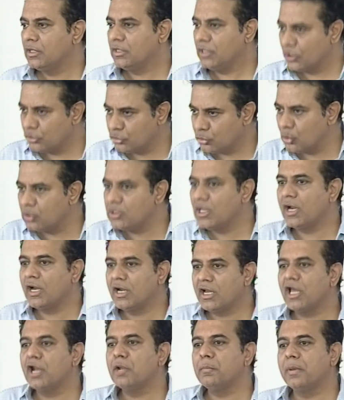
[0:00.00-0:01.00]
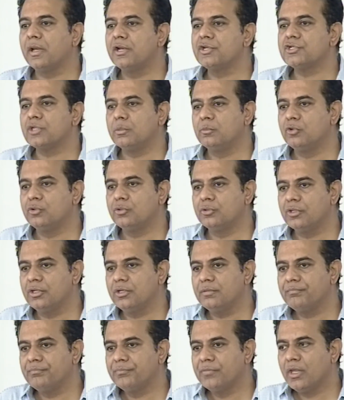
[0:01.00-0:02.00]
ఎంతో దాని వెనకాల పరిశ్రమ ఉంటుంది
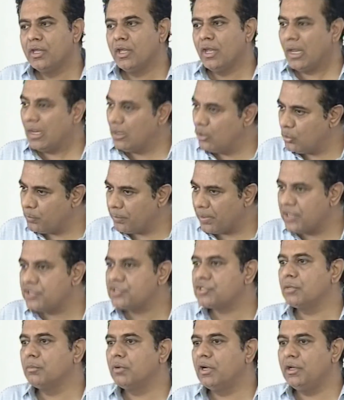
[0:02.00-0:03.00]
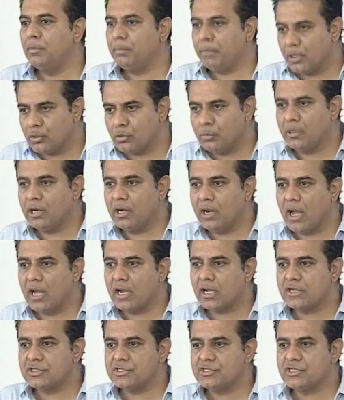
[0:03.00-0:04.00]
ఎన్నో పరిశ్రమల్ని పెట్టుబడులను
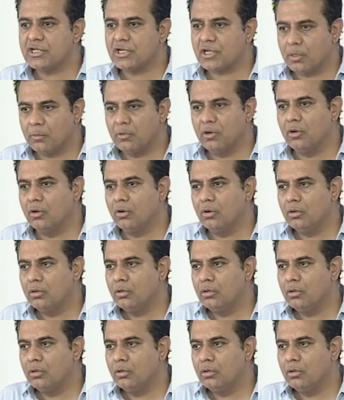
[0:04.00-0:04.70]
ఆకర్షించే క్రమంలో